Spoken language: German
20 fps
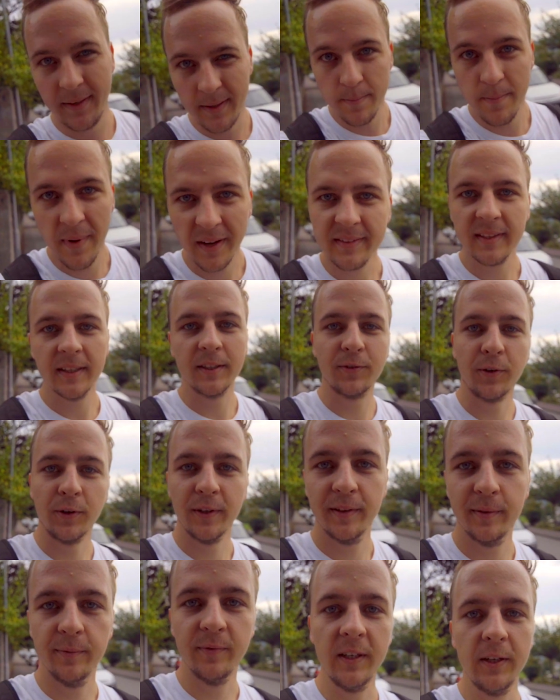Die Message von
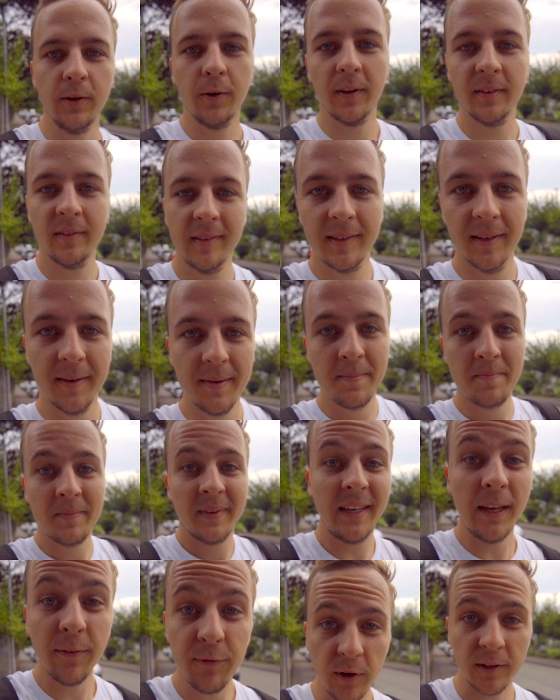diesem Video ist,
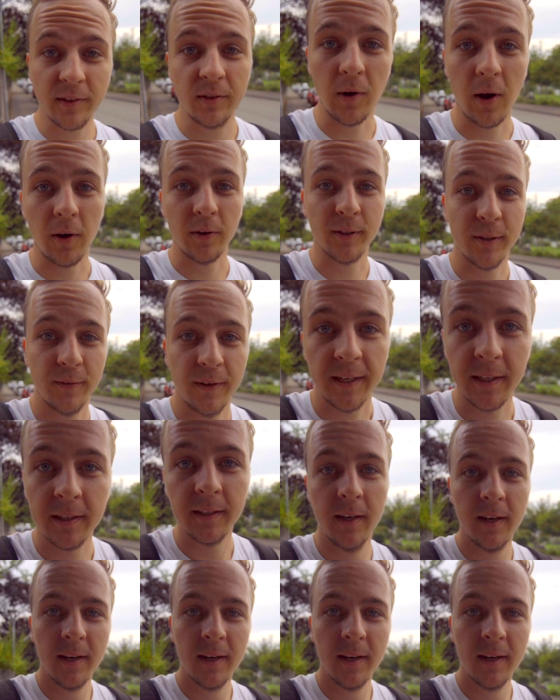geh von zu Hause weg.